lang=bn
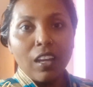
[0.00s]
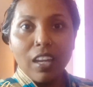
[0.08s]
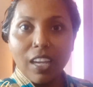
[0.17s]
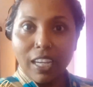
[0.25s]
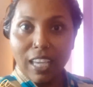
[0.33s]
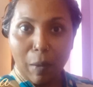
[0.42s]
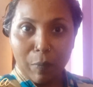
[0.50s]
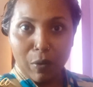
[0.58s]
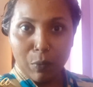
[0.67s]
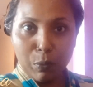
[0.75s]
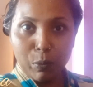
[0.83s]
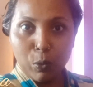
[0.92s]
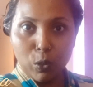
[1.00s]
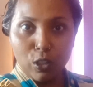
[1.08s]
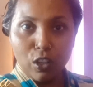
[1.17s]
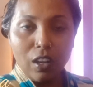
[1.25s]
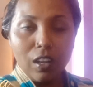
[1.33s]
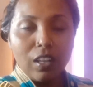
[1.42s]
হ্যাঁ ক্যামেরাবাবু
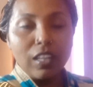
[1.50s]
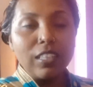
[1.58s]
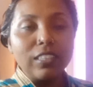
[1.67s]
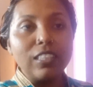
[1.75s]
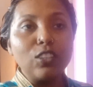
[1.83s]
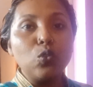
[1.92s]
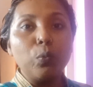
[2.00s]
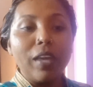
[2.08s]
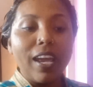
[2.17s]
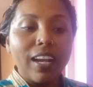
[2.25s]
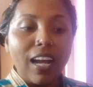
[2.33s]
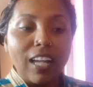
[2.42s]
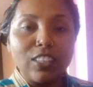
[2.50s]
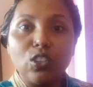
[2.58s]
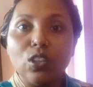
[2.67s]
বলল যে তুমি এক কাজ